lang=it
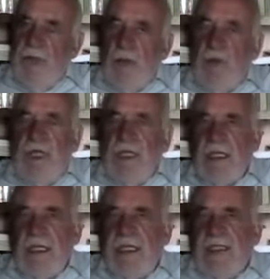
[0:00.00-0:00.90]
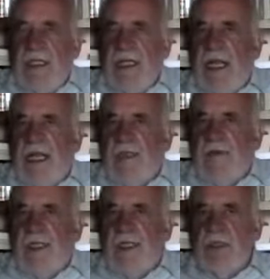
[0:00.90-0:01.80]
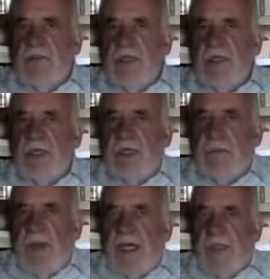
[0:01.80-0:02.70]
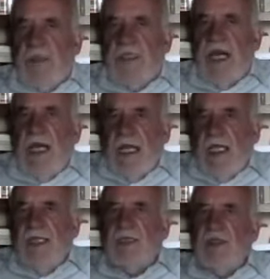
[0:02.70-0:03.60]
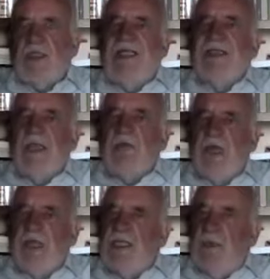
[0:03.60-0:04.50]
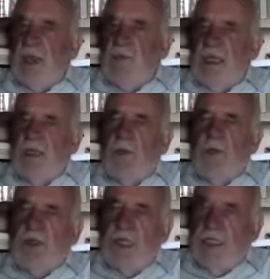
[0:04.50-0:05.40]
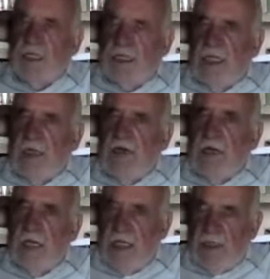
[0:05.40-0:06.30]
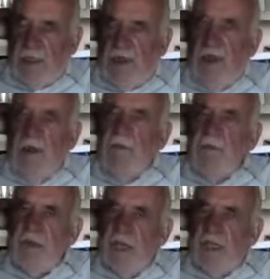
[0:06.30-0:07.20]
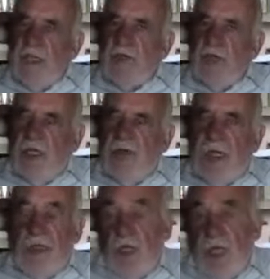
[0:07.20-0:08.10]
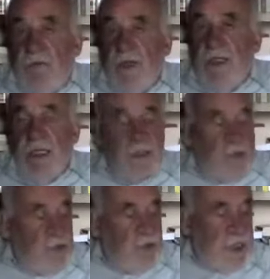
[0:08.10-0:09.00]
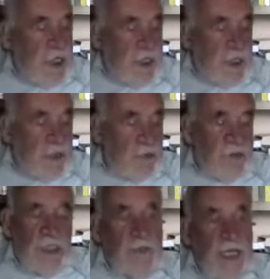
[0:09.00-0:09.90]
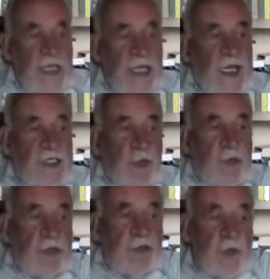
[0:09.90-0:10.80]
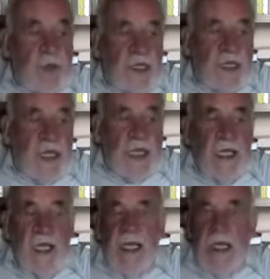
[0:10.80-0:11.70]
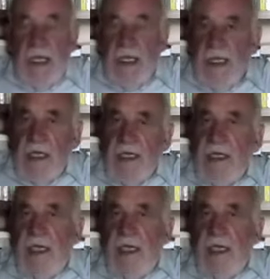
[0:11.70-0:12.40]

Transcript: E quindi si crea una situazione paradossale che sostanzialmente, per quanto possa essere corretto il ragionamento, alla fine risulta, risulta sbagliato, proprio perché eh,